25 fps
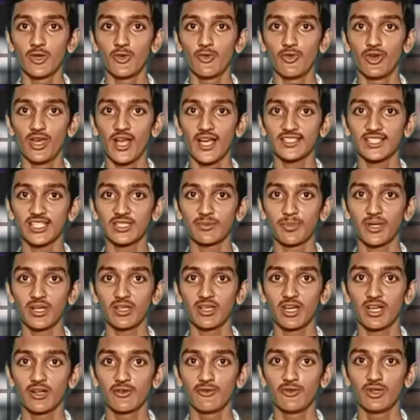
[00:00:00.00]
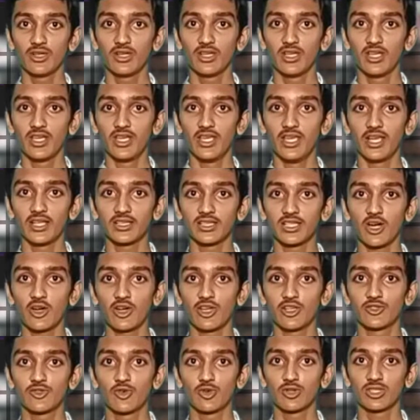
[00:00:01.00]
विरासत पर गर्व एकता
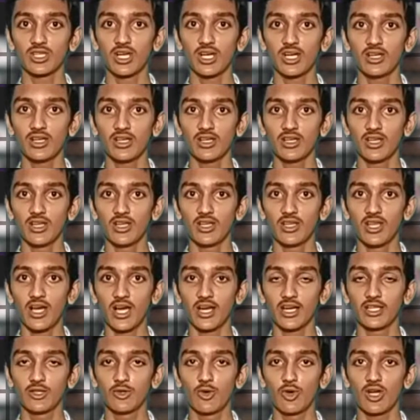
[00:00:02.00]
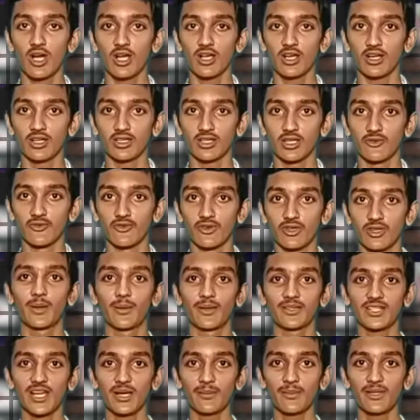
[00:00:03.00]
और एकजुटता नागरिकों का कर्तव्य
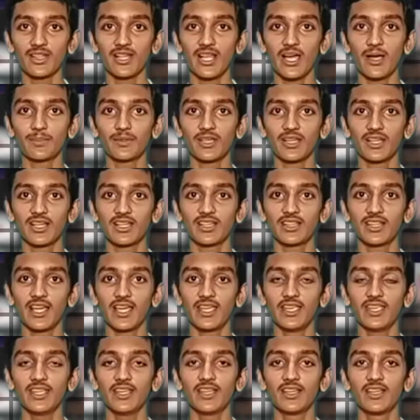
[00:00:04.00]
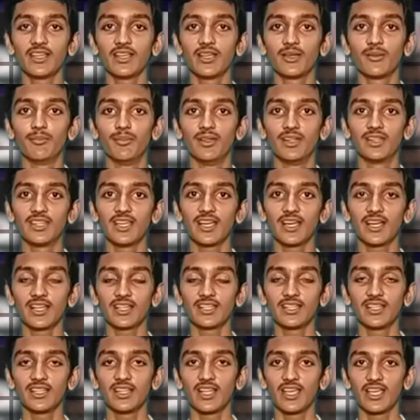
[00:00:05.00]
नमस्कार मिथिला आप तक इतना ही मिलते हैं
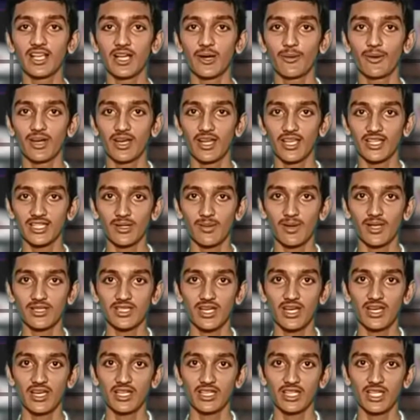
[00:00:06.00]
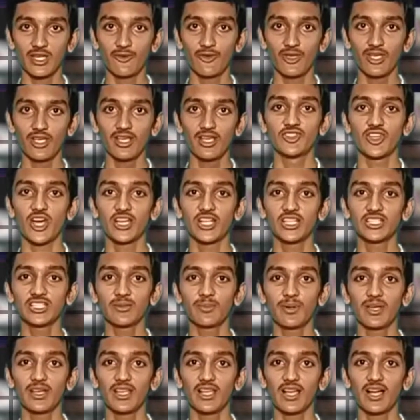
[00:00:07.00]
अगले दिन नई खबर नए समाचार लेते हुए जाने
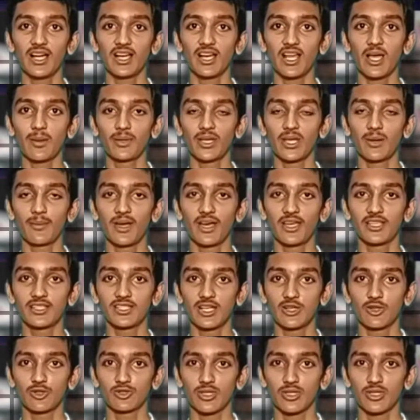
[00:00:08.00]
से पहले अगर आपने हमारे चैनल